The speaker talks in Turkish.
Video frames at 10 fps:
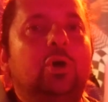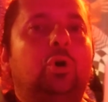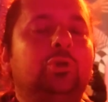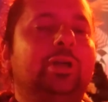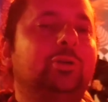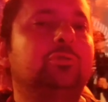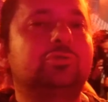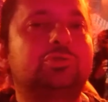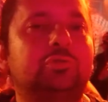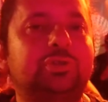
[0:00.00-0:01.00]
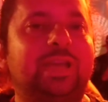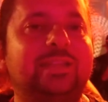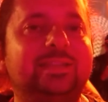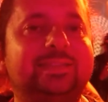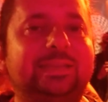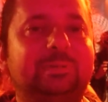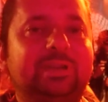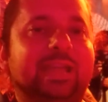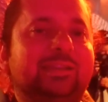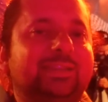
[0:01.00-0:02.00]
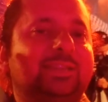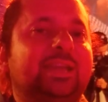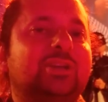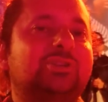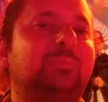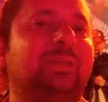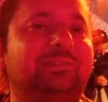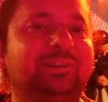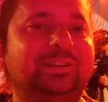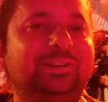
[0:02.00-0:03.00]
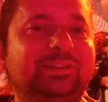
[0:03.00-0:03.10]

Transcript: Oradan görüşürüz. Kendinize iyi bakın. Herkese iyi akşamlar.